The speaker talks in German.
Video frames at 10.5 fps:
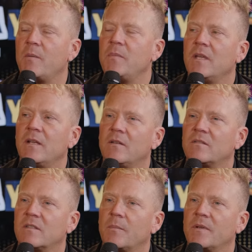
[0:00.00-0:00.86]
bei mir
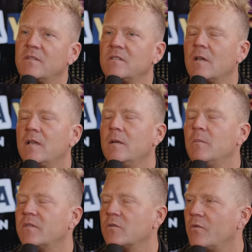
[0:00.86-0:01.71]
ist, aber es ist ja
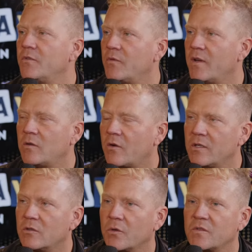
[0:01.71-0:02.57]
immer so, wenn du auch
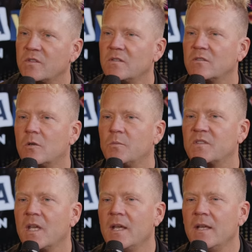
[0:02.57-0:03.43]
in den Gottesdienst
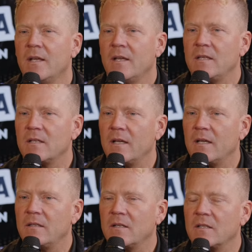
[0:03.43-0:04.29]
kommst, ich,
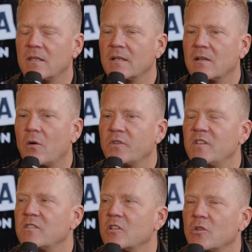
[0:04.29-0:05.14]
äh, die, der Gott
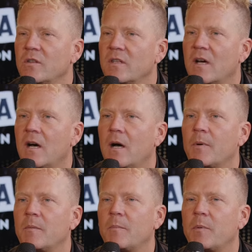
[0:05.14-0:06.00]
ist ja schon da,
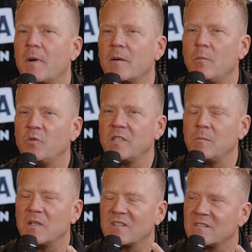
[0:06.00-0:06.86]
aber, aber manchmal muss ich
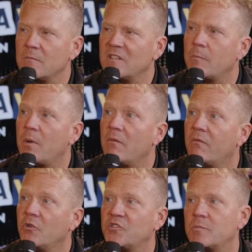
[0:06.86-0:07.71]
mir das wieder
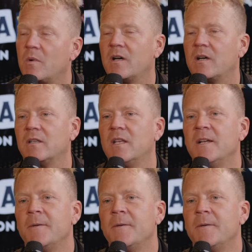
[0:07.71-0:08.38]
bewusst machen.